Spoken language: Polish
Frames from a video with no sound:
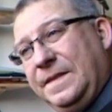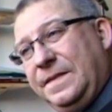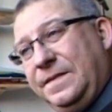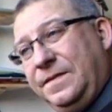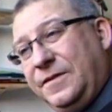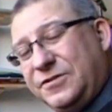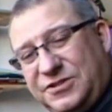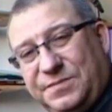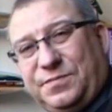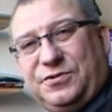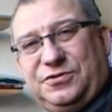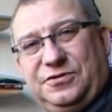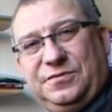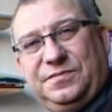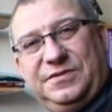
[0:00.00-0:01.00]
nocy
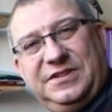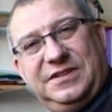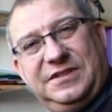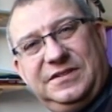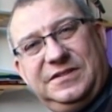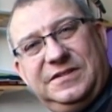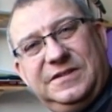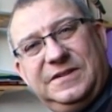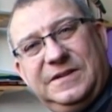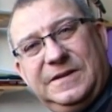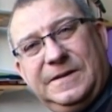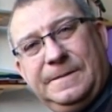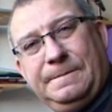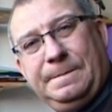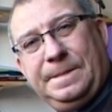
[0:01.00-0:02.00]
poślubnej.
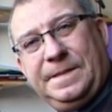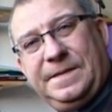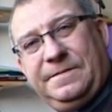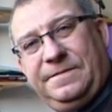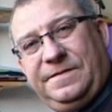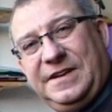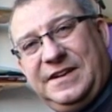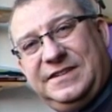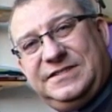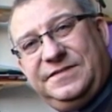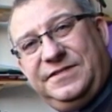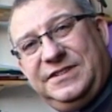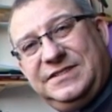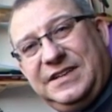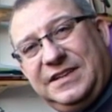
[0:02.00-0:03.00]
Wiele
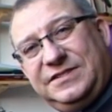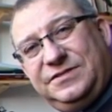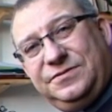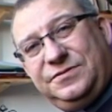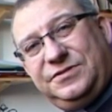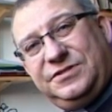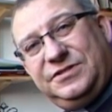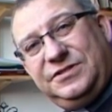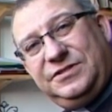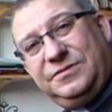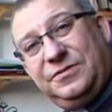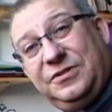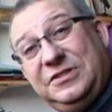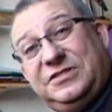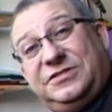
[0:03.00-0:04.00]
cywilizacji
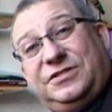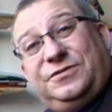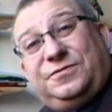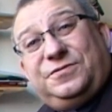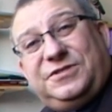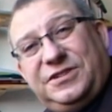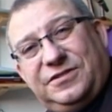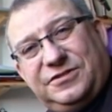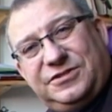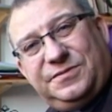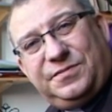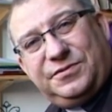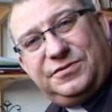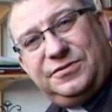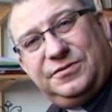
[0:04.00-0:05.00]
uczyniło instytucję nocy
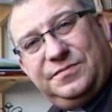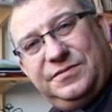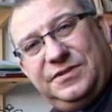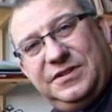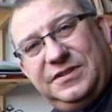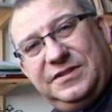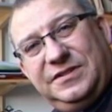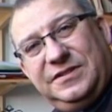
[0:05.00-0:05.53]
poślubnej,